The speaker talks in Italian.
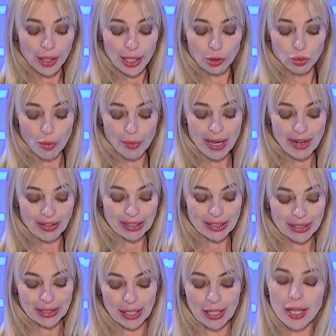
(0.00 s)
il
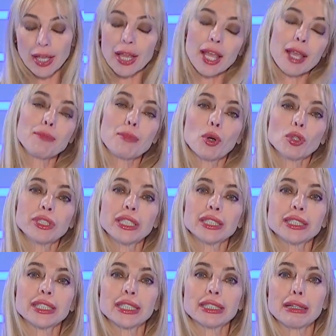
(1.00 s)
2023 e poi si
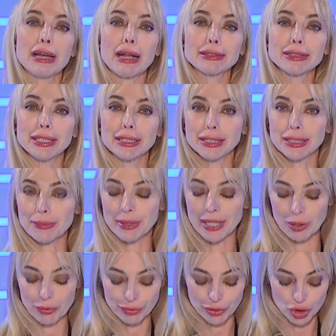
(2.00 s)
estenderà a
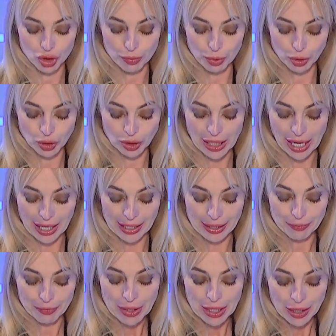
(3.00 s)
7000 uffici
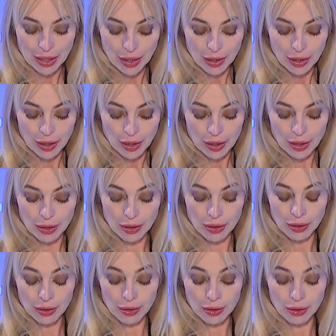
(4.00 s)
postali
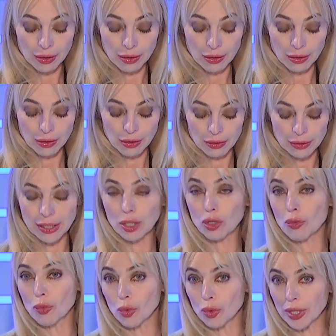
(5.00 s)
eh, dei
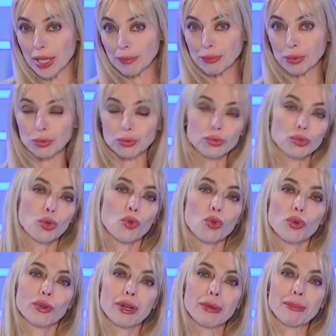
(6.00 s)
comuni appunto
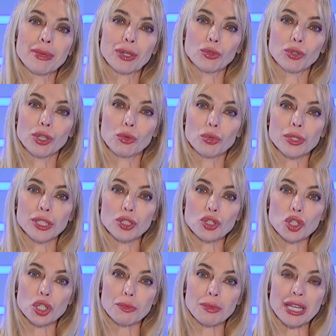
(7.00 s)
con meno di
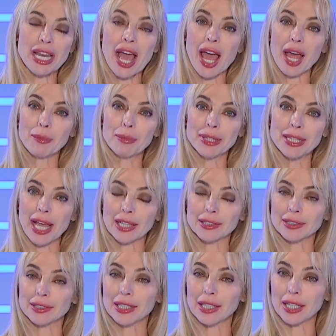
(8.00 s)
15.000
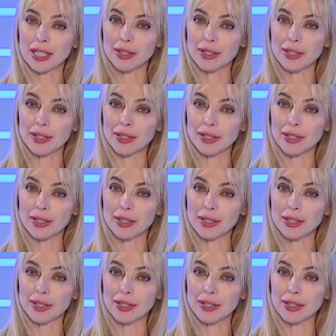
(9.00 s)
abitanti.